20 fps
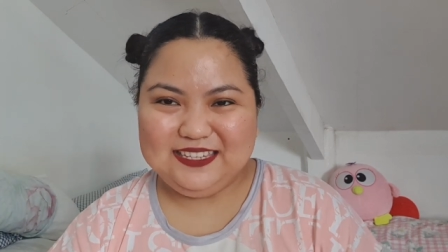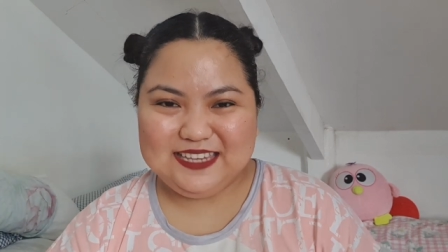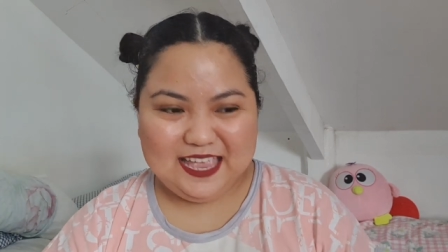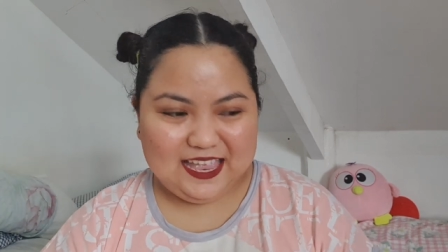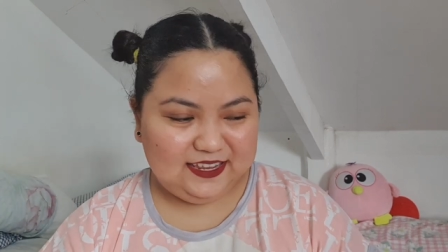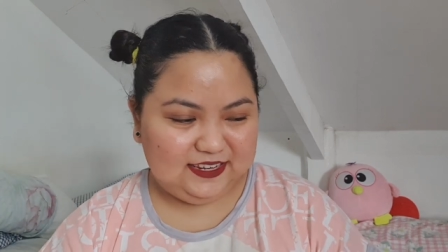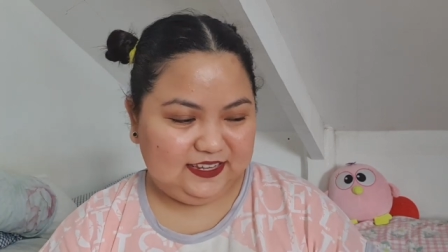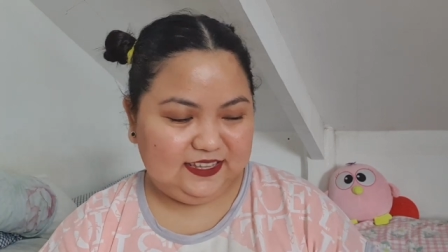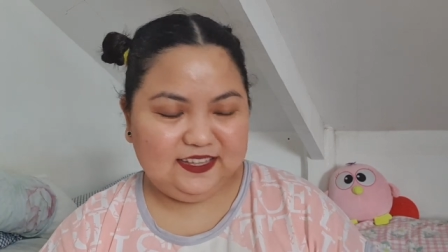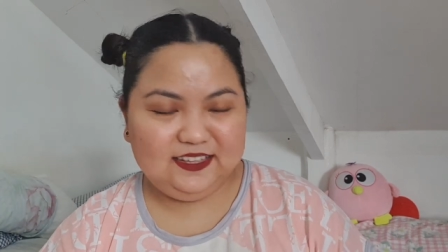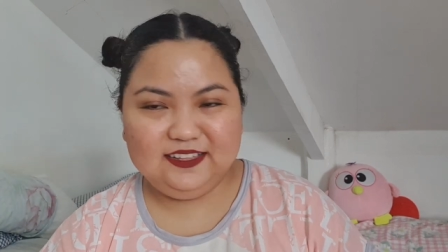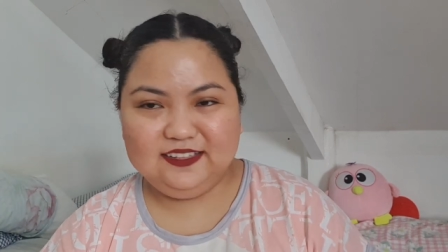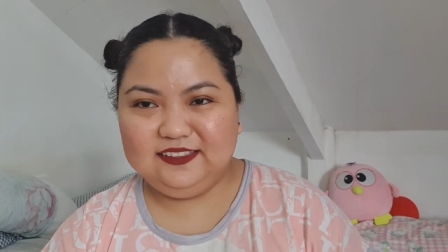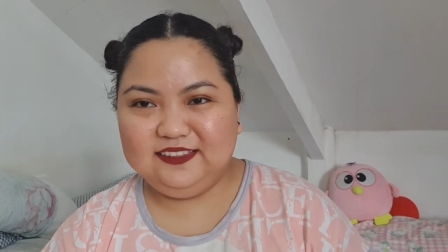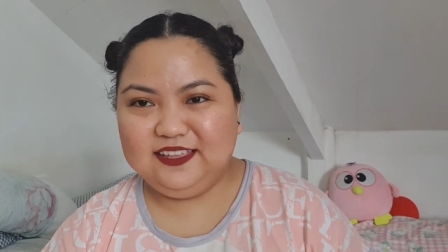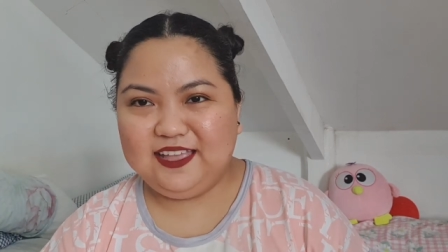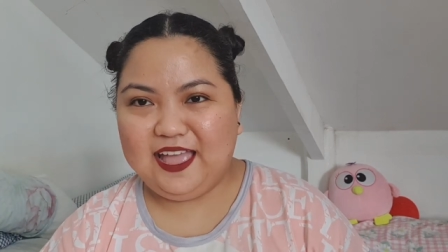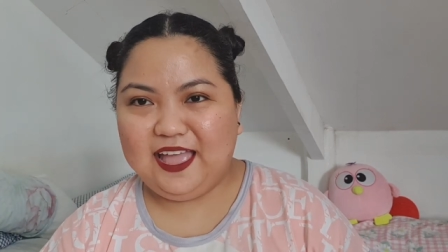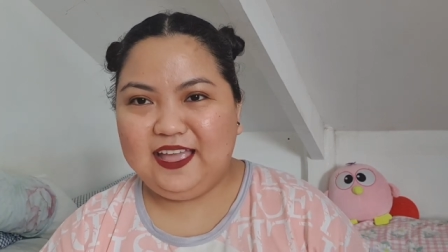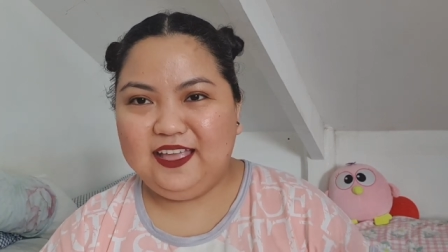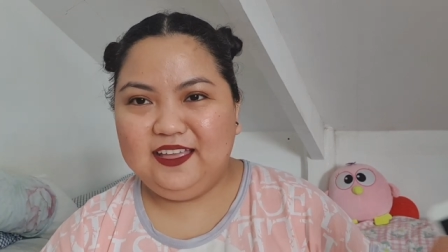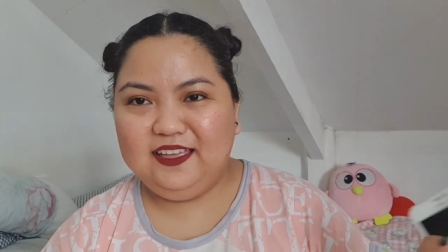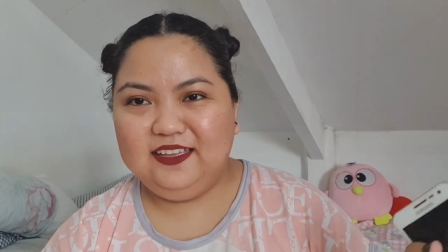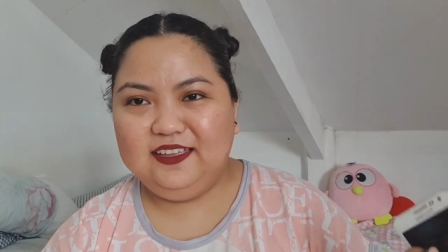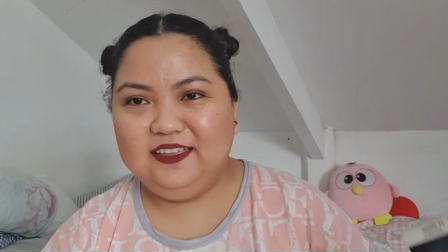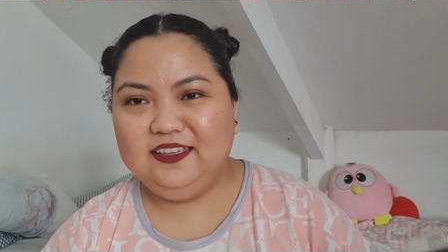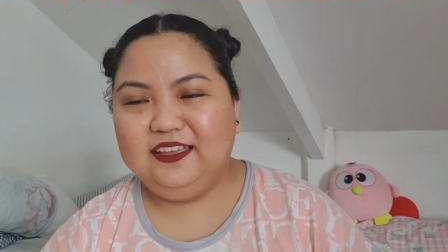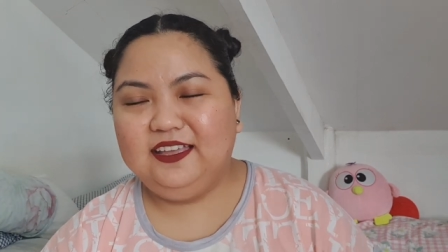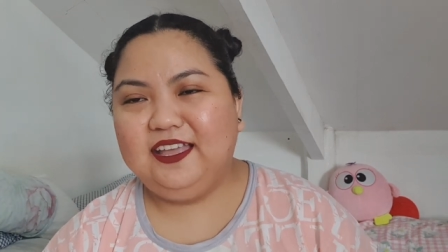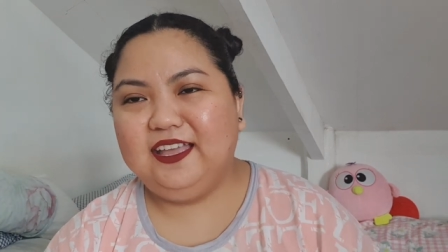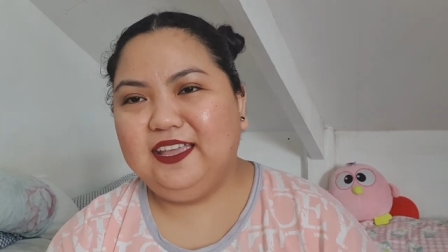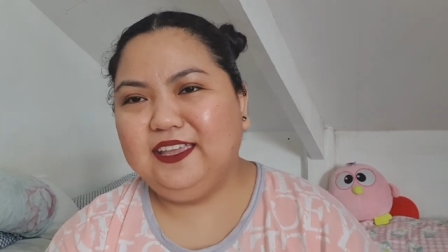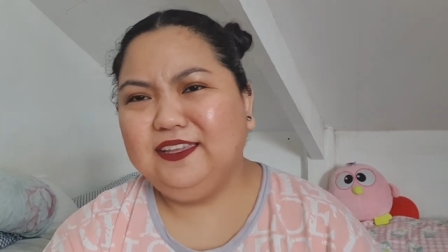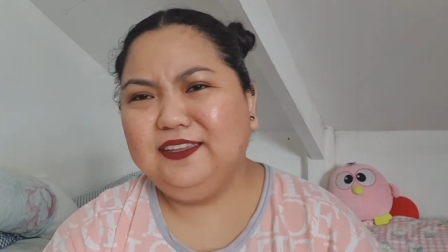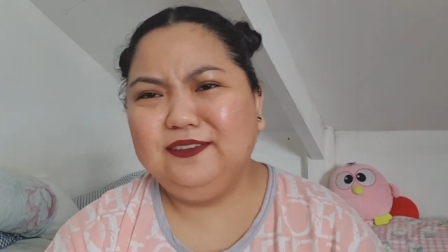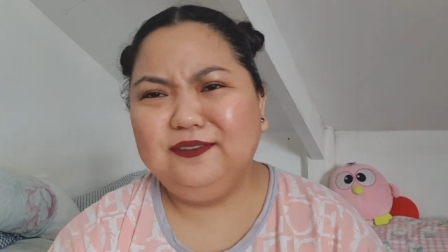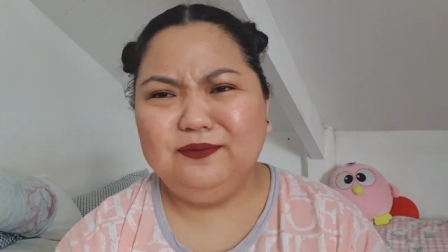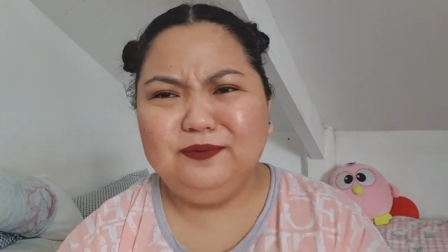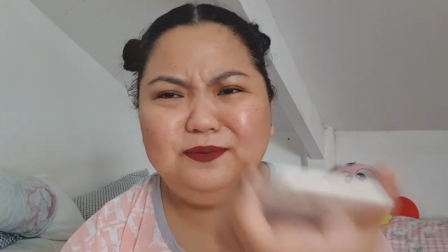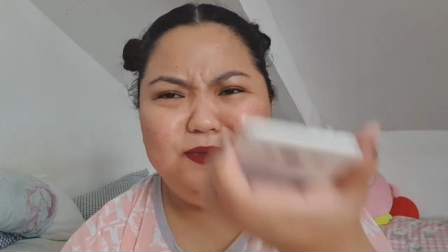channel. Ay,
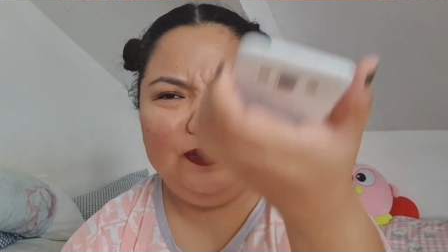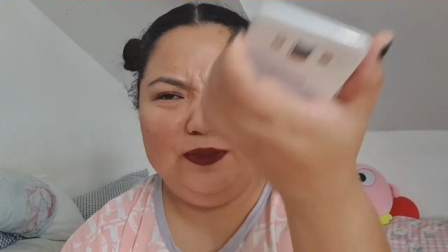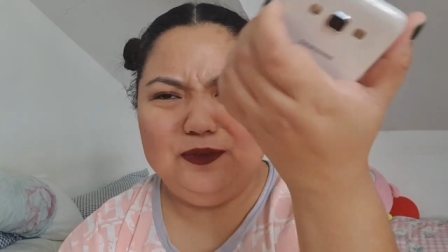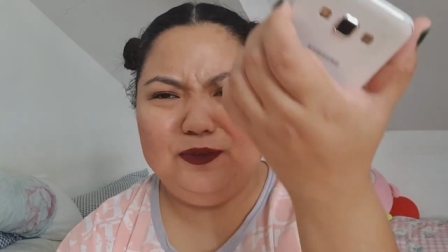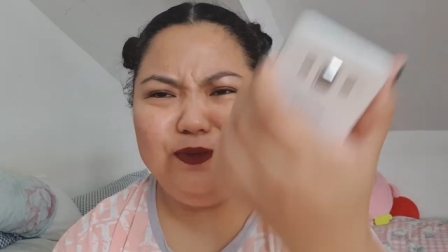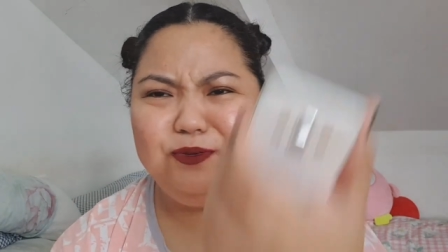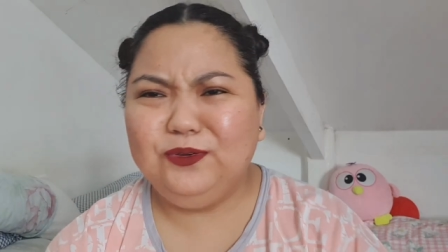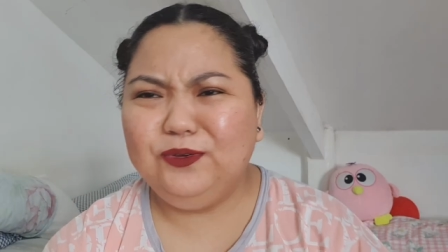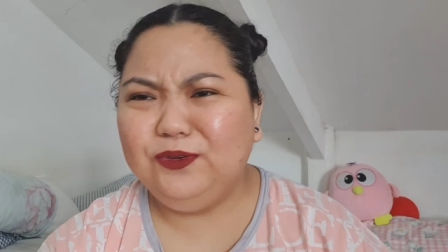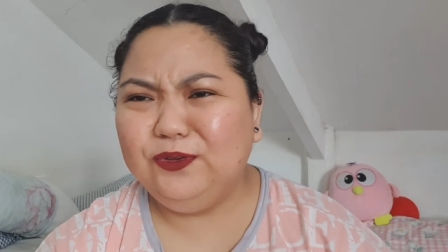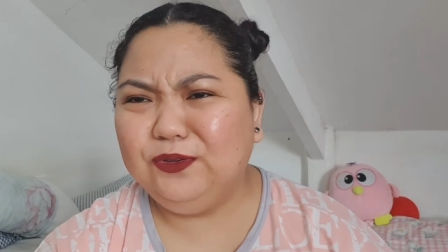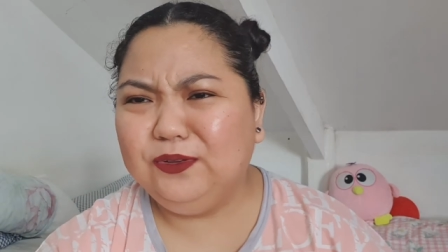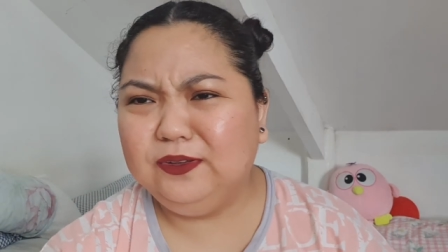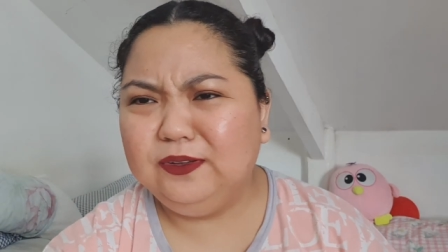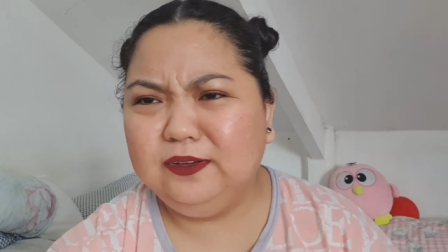ano ba to?